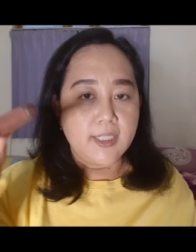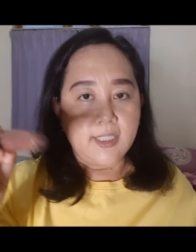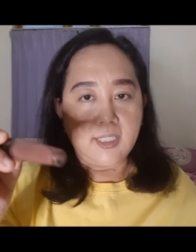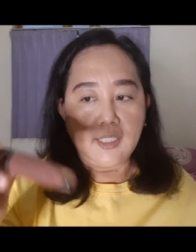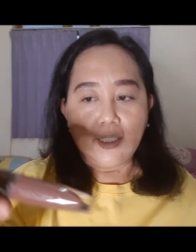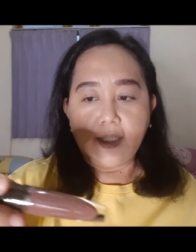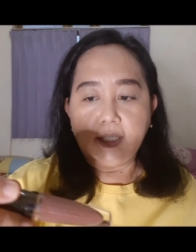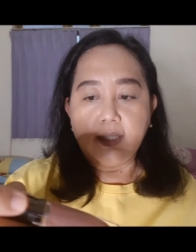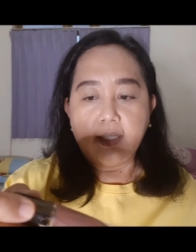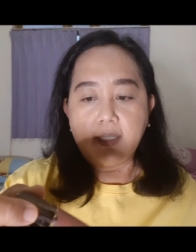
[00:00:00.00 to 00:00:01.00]

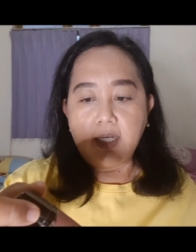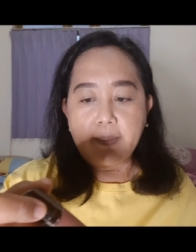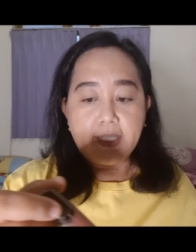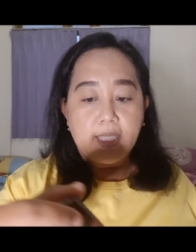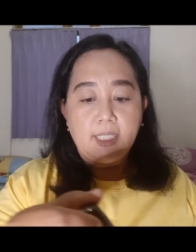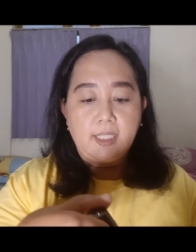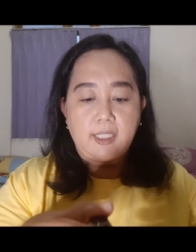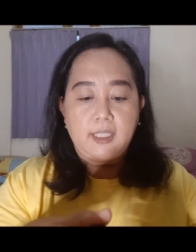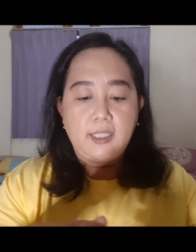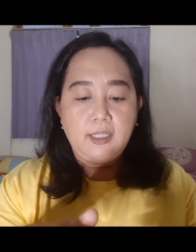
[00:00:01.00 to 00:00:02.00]
si lipstick
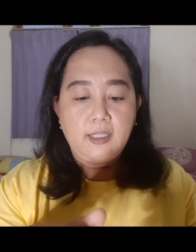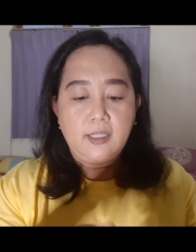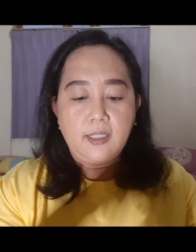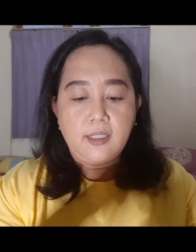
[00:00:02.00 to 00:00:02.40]
ini